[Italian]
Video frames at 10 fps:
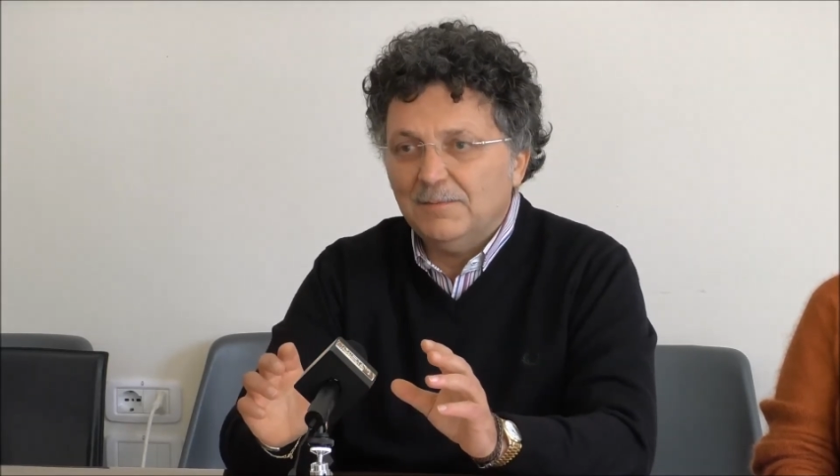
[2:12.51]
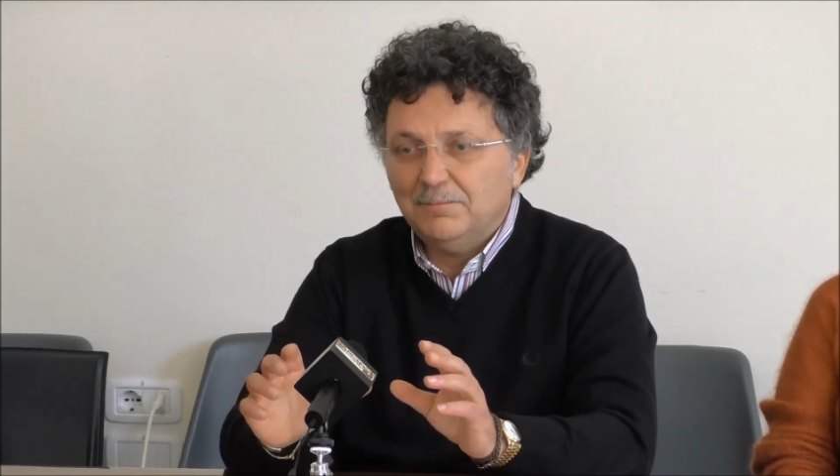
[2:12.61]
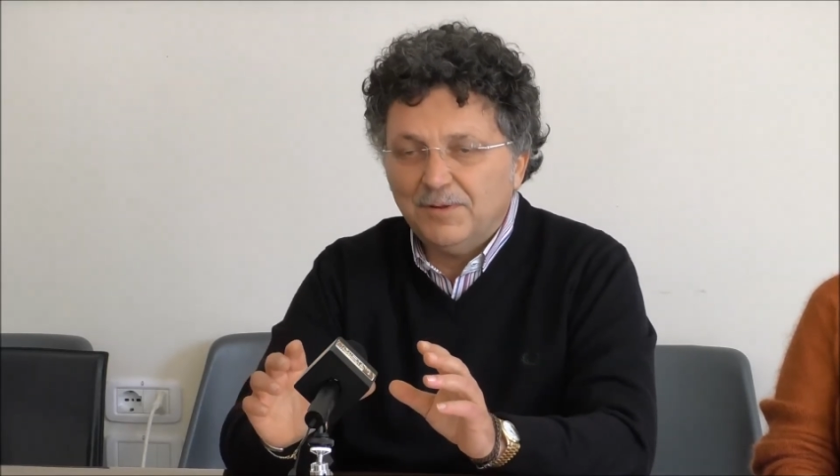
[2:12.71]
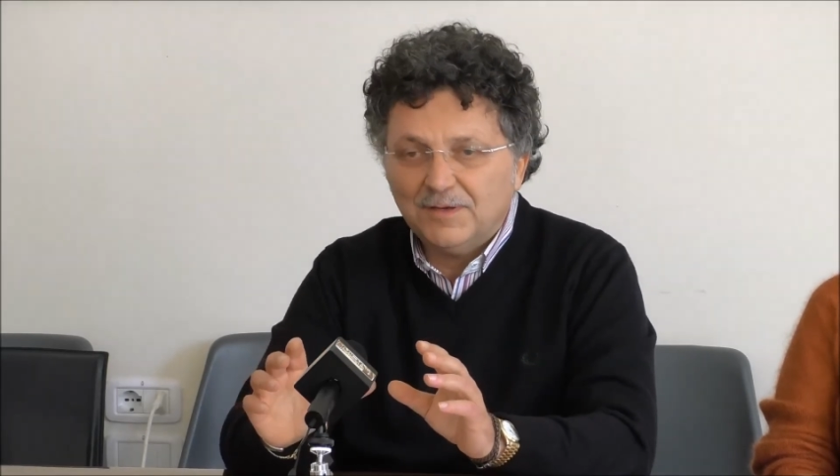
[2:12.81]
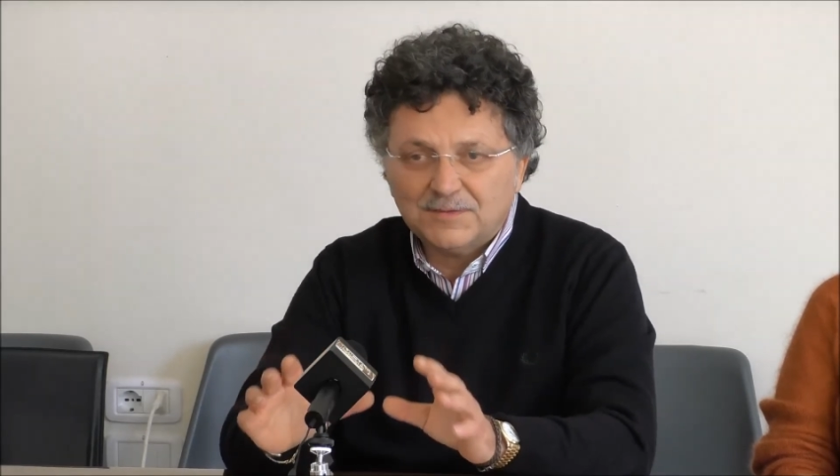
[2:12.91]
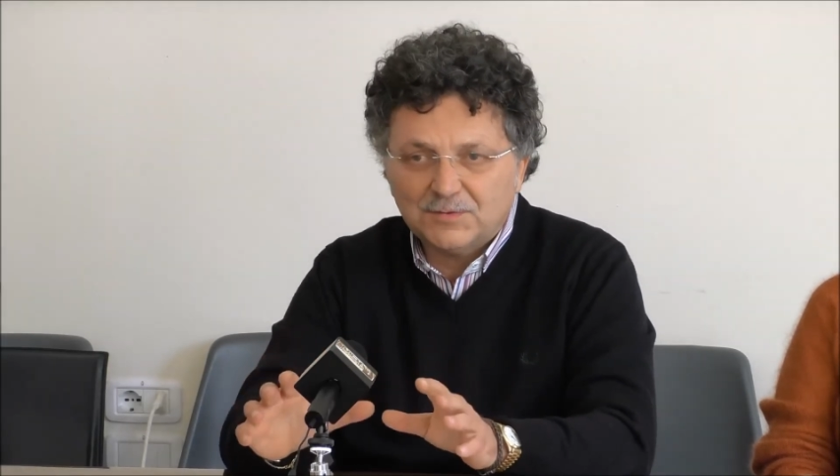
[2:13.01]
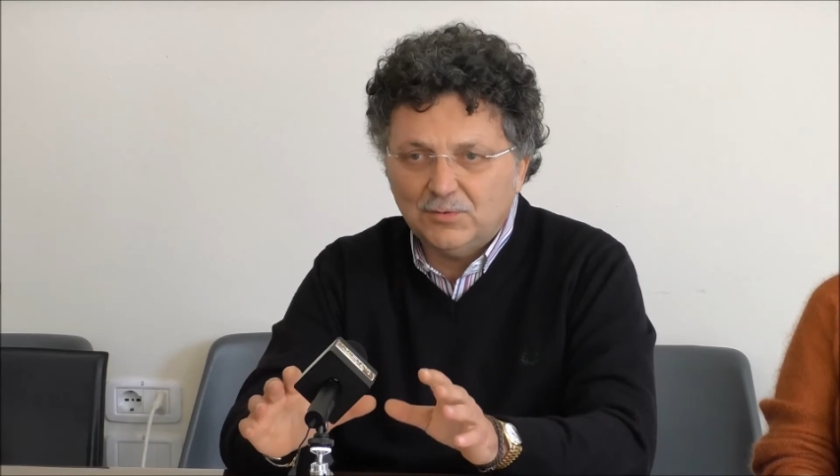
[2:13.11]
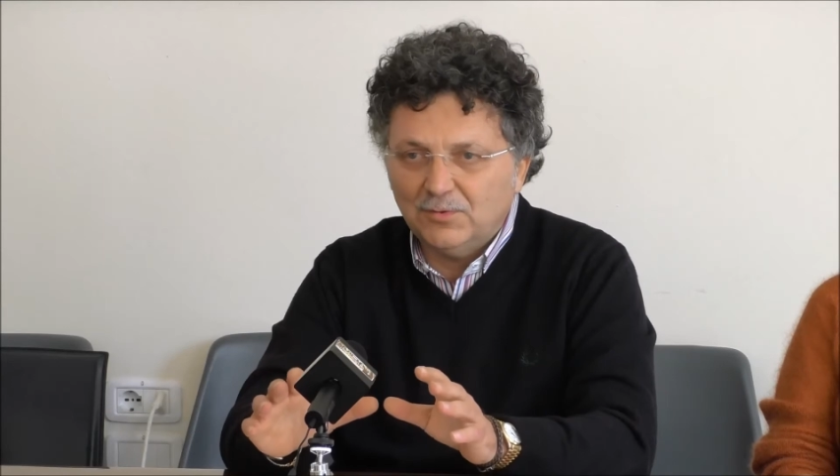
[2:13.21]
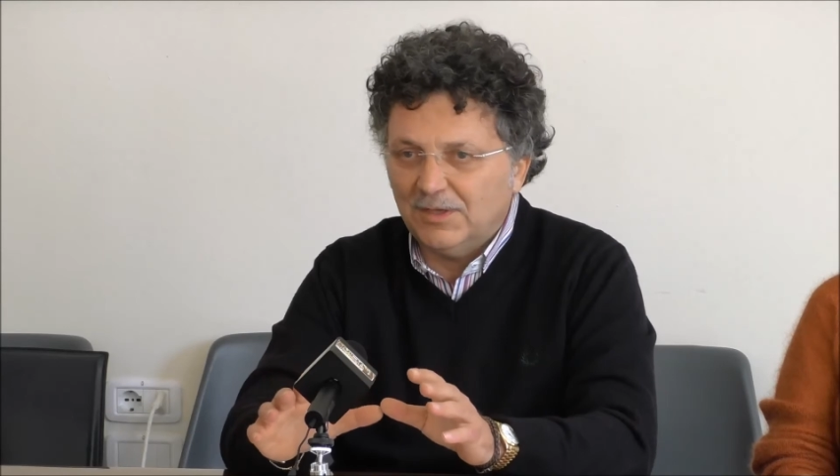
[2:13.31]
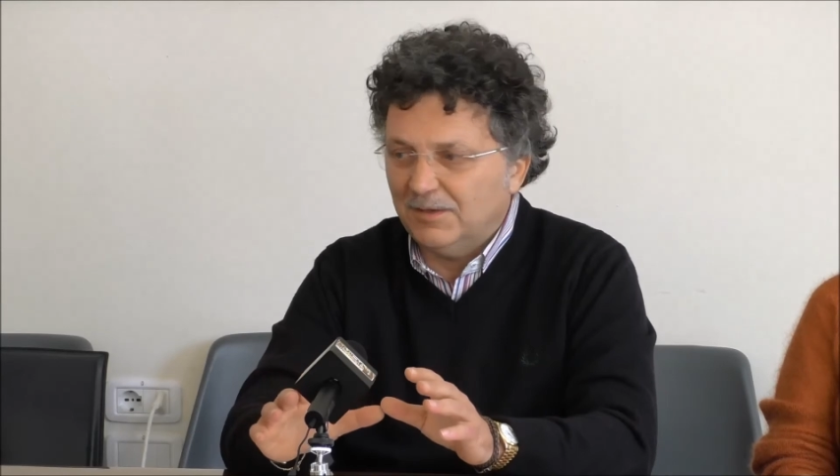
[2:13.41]

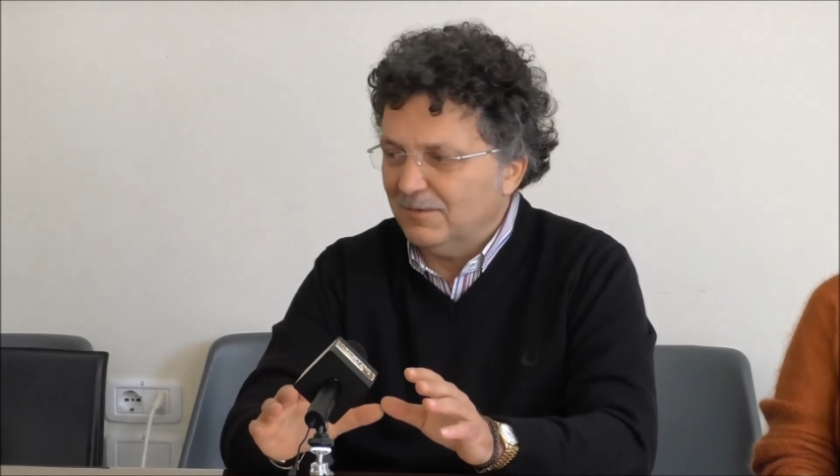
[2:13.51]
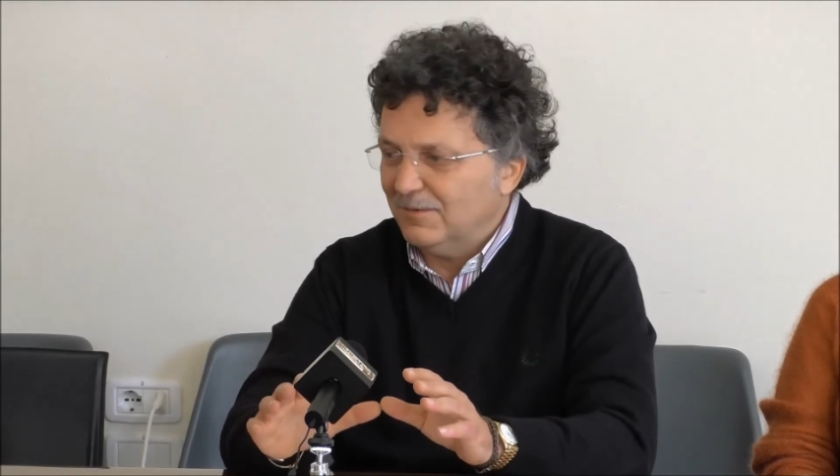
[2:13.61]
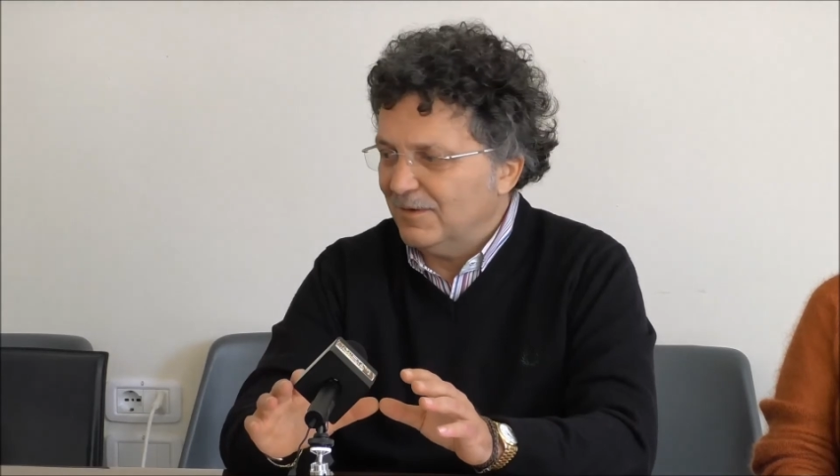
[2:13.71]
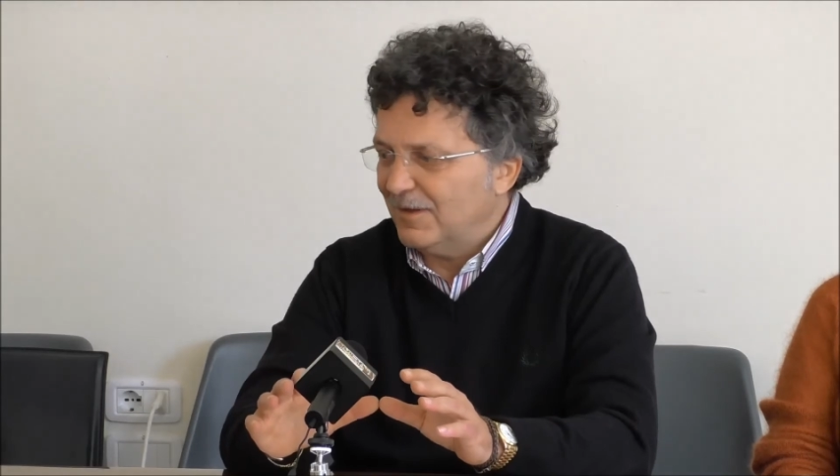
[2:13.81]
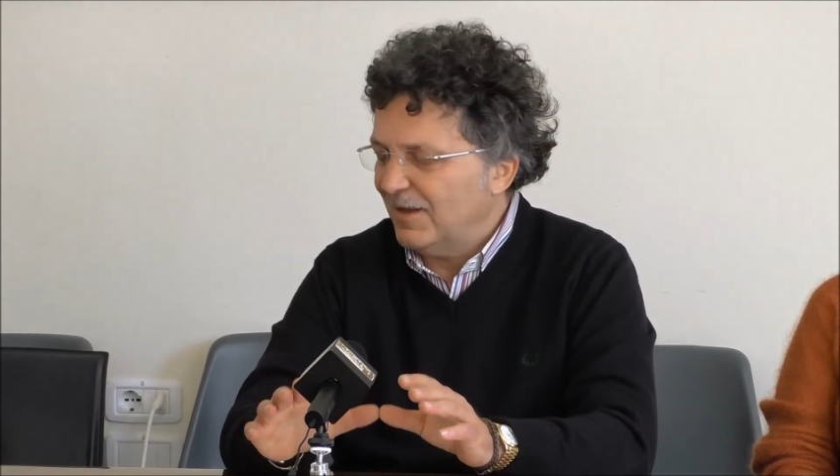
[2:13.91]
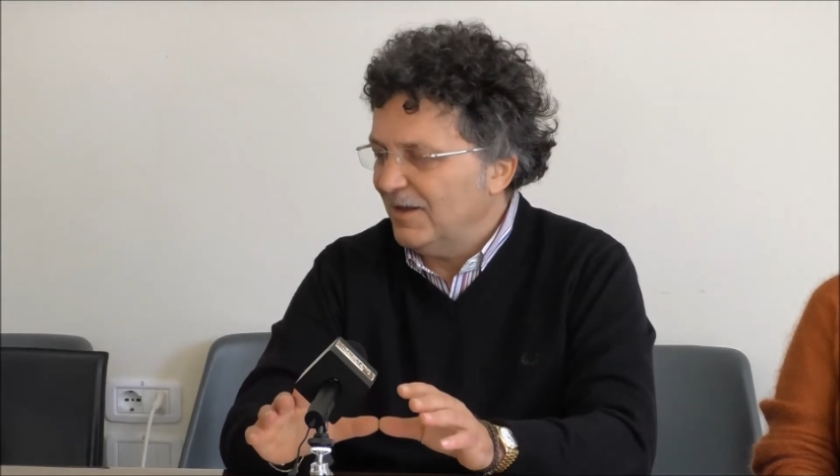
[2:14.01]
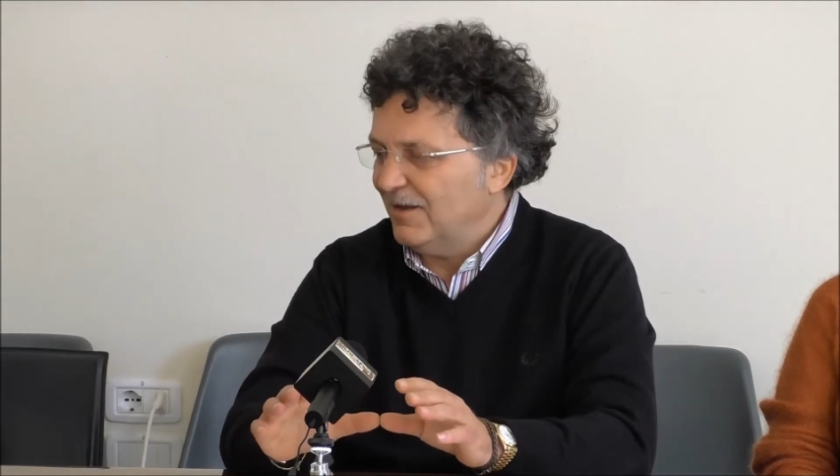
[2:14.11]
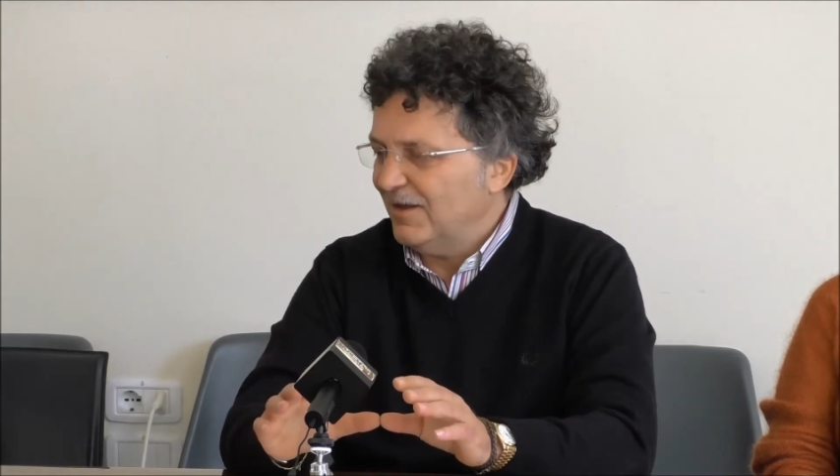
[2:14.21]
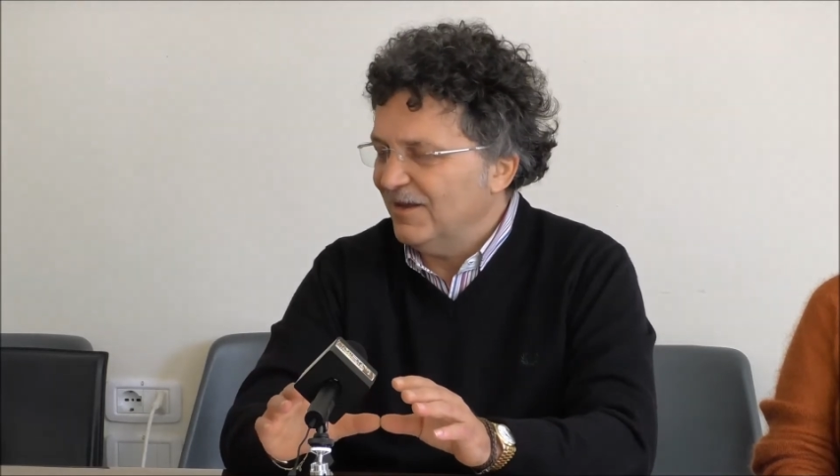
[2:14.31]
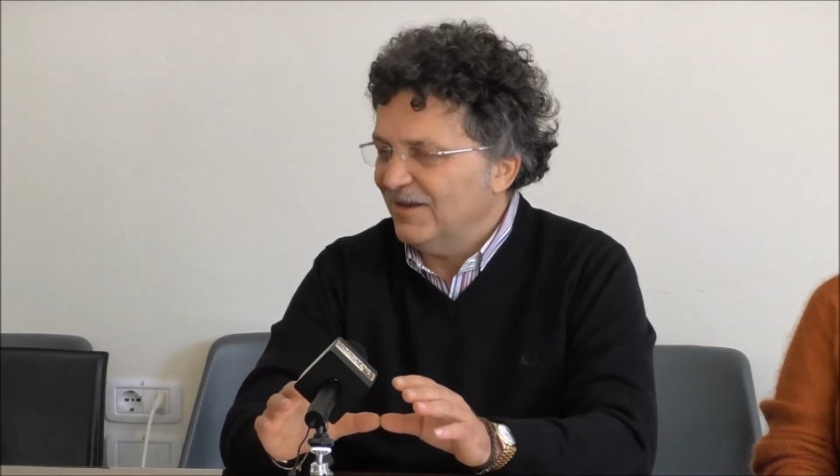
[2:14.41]
persone che
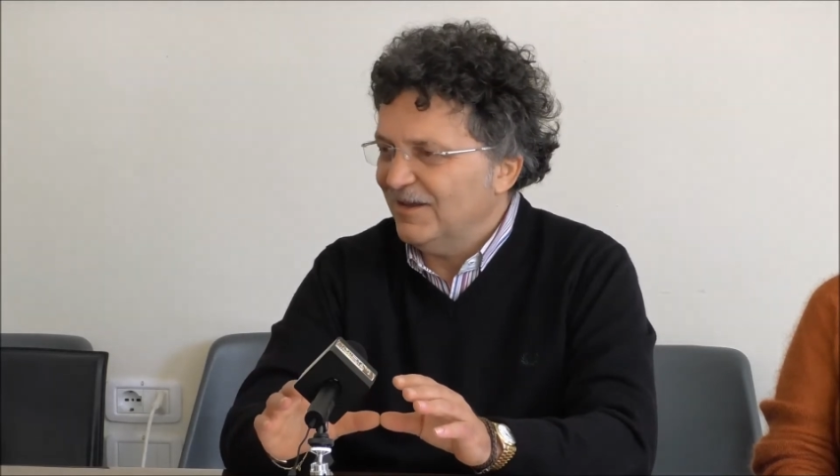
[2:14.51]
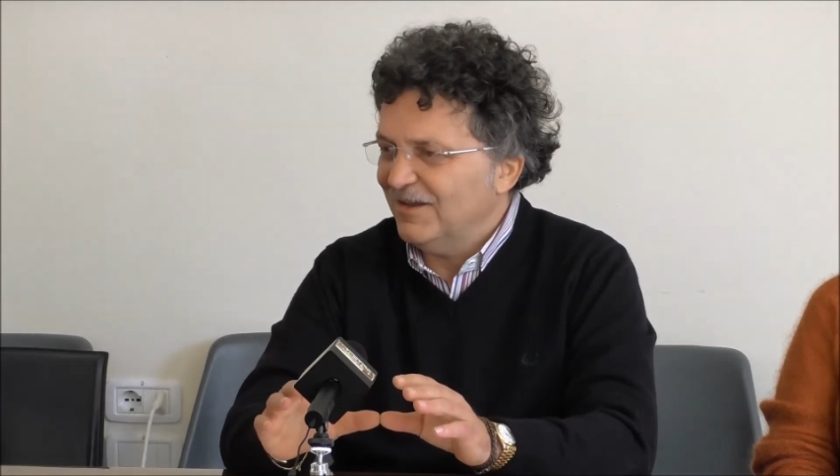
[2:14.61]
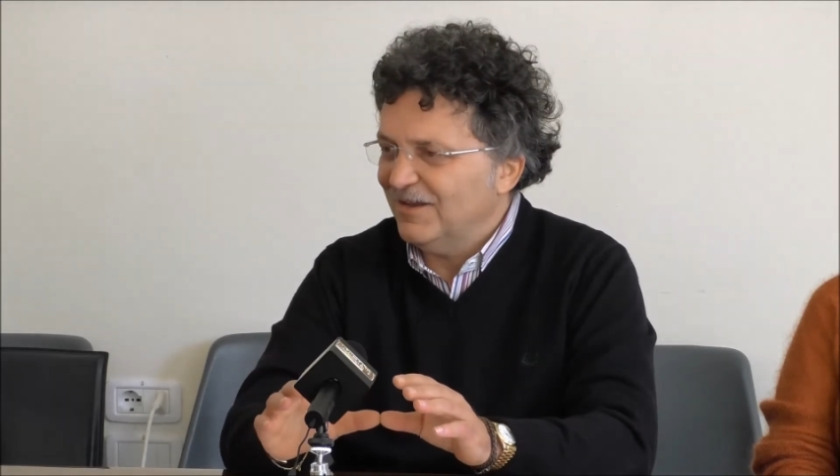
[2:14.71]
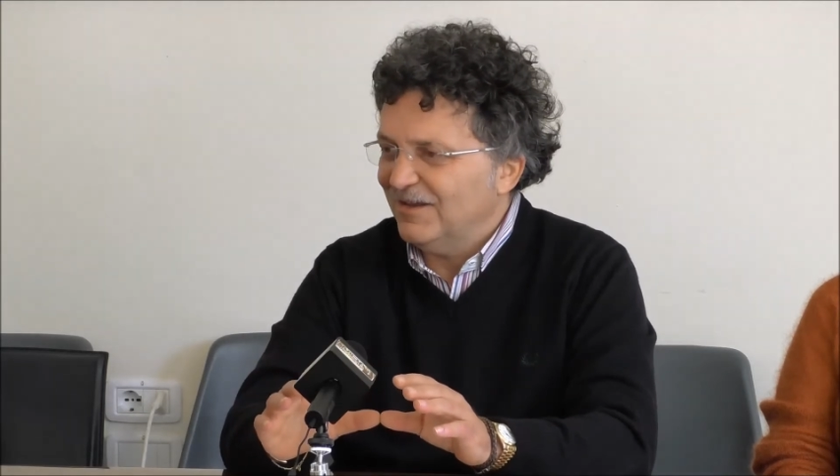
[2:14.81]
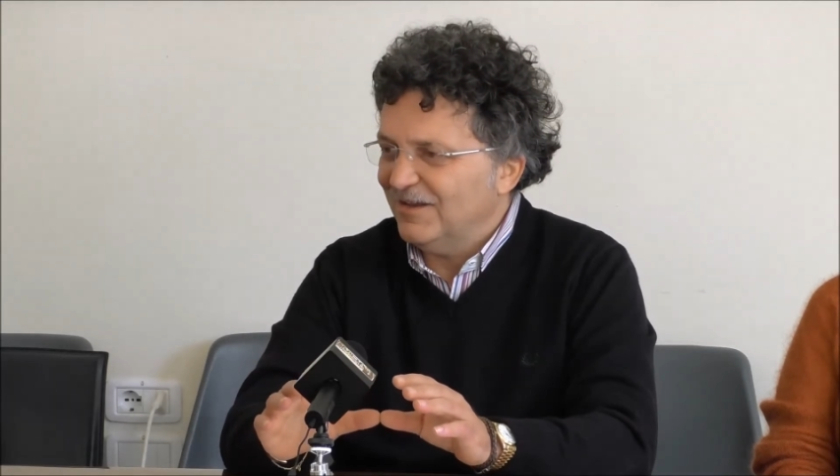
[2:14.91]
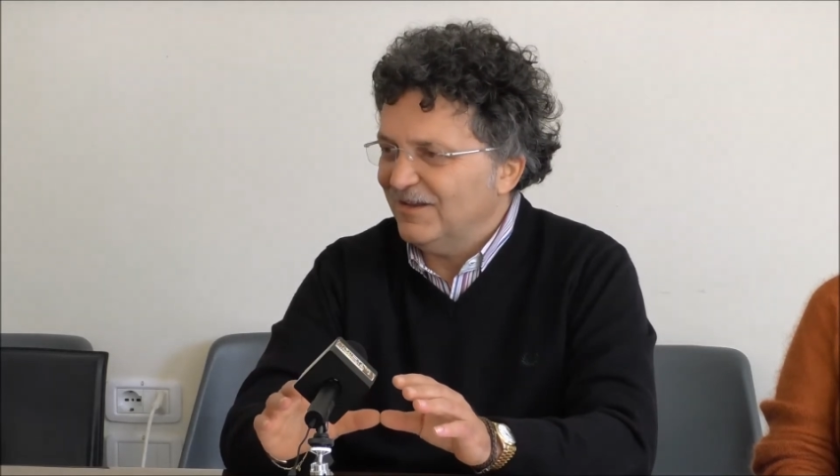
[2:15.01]
eh,